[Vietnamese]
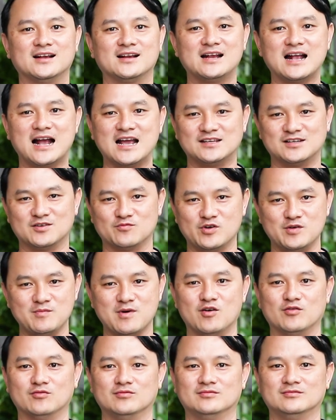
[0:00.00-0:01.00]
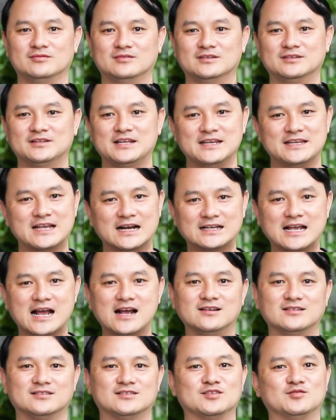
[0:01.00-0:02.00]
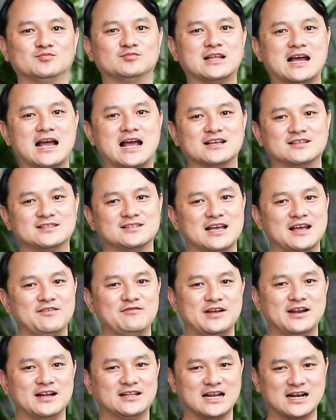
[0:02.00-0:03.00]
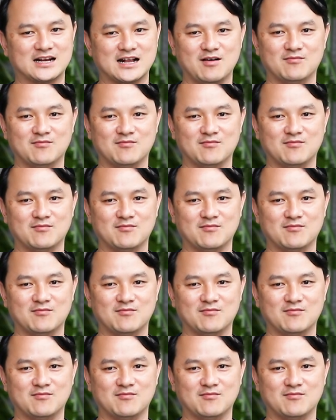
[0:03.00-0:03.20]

ngay trong quý 1 thì chắc chắn chúng ta sẽ về đích thành